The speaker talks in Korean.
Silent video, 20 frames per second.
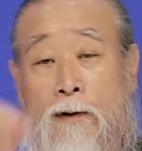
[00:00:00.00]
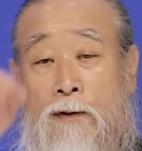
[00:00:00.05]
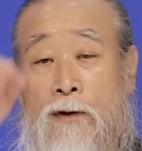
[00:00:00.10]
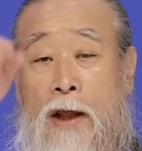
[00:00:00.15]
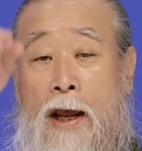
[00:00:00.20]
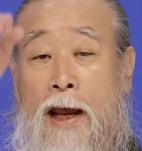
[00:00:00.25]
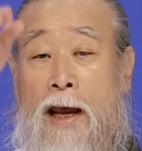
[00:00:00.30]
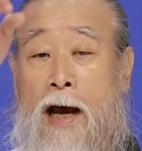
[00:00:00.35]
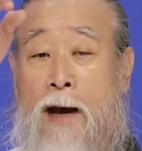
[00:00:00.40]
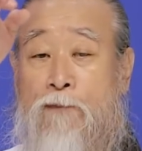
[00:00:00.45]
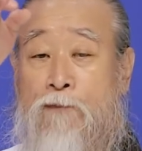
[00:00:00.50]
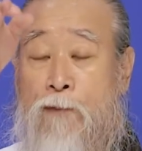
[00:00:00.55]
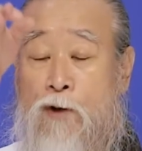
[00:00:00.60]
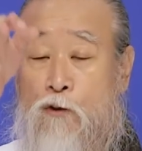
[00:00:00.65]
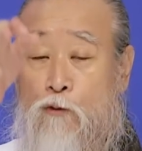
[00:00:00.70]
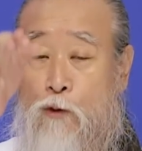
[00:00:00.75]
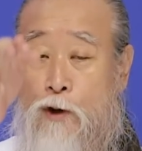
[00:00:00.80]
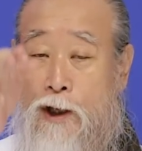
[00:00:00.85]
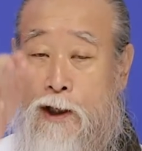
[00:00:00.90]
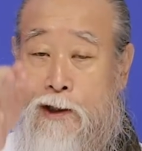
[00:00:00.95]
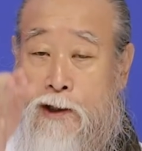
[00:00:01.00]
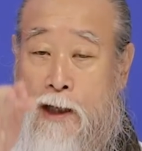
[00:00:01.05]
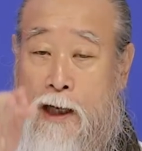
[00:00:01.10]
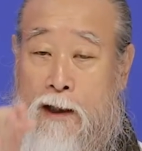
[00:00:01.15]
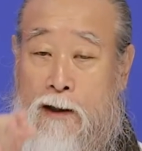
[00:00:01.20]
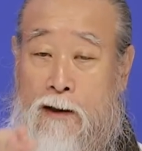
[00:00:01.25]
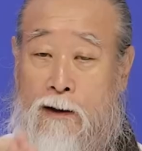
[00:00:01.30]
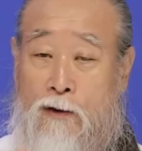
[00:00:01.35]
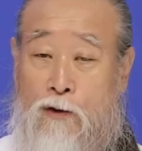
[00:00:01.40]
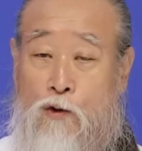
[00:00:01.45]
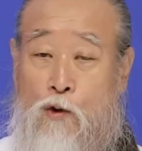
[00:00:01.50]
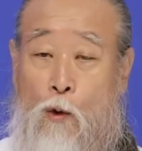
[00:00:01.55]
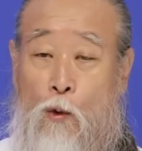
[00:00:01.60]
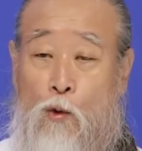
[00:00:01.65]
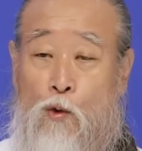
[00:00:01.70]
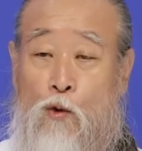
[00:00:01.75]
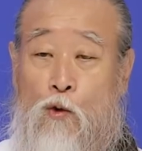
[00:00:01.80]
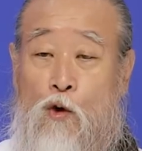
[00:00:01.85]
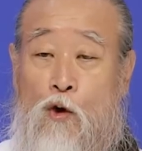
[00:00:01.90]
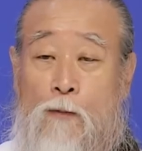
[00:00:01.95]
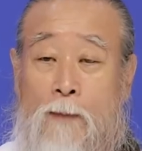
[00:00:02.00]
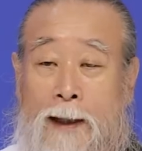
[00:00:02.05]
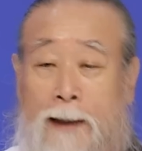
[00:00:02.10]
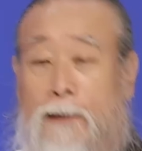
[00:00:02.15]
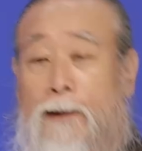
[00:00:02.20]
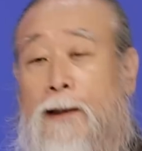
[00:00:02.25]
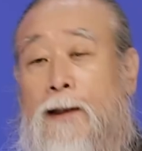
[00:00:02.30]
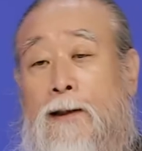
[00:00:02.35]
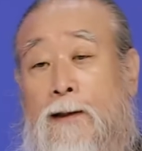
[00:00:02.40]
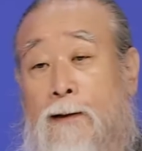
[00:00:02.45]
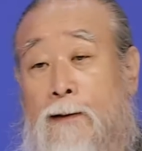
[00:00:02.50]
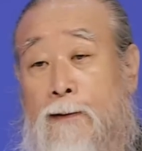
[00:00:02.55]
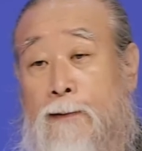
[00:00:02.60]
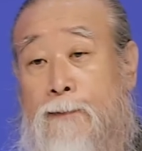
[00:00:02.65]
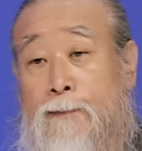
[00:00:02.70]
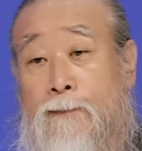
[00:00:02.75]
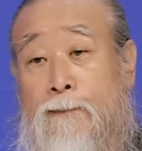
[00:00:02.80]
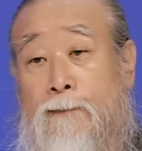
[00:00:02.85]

대한민국에 사는 교육을 받아야 돼.